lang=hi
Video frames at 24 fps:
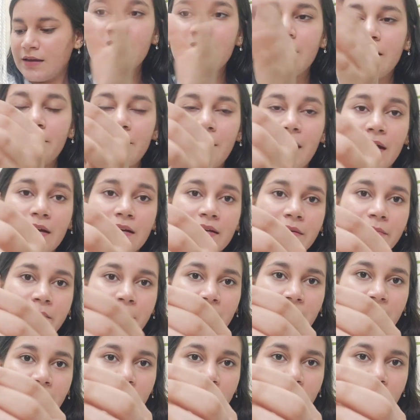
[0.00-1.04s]
ये मैक्रमे
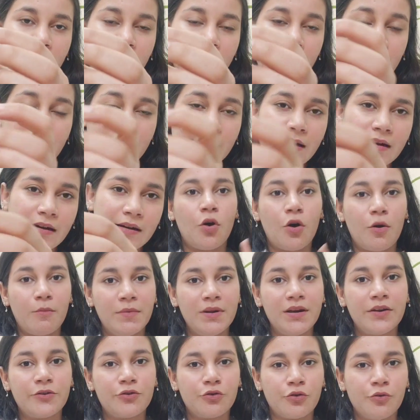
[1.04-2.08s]
नहीं है
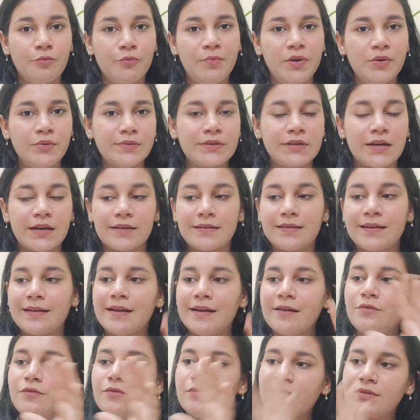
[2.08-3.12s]
नॉर्मल रोप यूज़ करते हैं
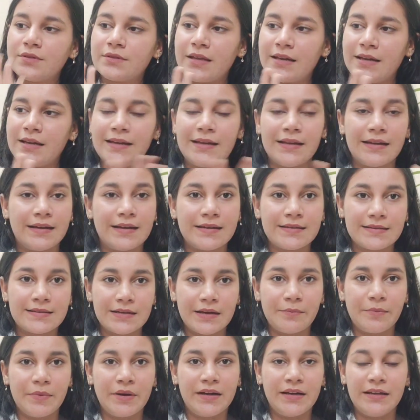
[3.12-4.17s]
ना उस तरीके का इसका
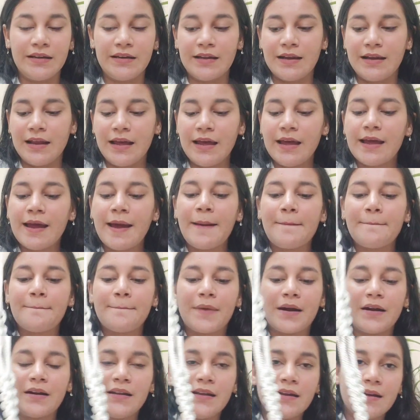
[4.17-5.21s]
मटेरियल है
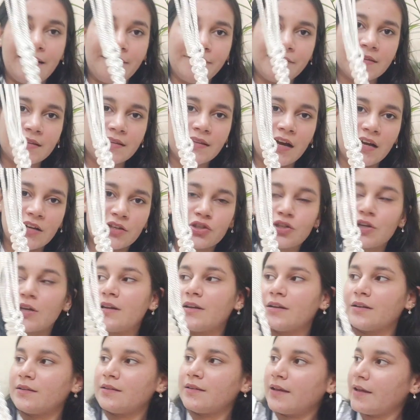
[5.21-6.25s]
बट ये काफ़ी ज़्यादा अच्छा
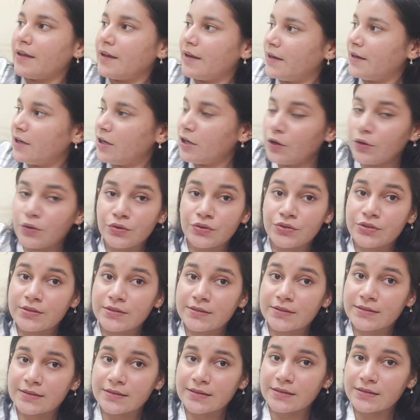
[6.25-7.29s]
लगता है इट लुक्स
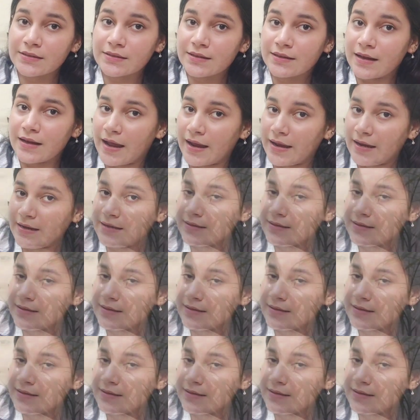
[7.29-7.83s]
नाइस